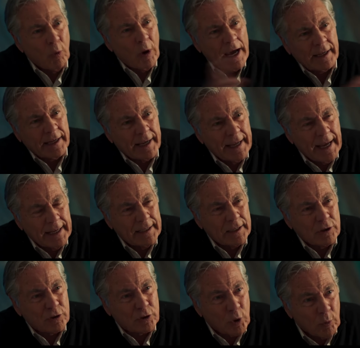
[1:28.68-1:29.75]
هو هيرجع لك
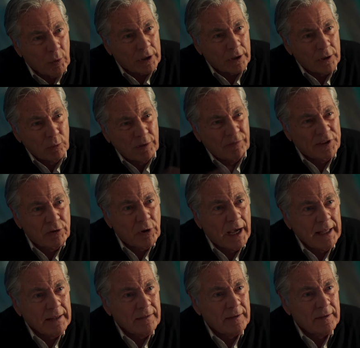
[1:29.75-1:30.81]
الصور
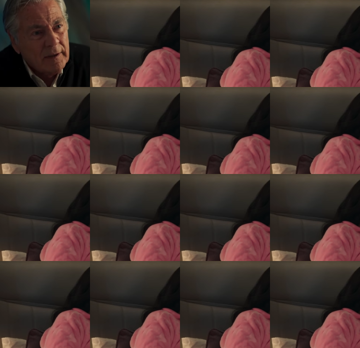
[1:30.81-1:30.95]
والفيديوهات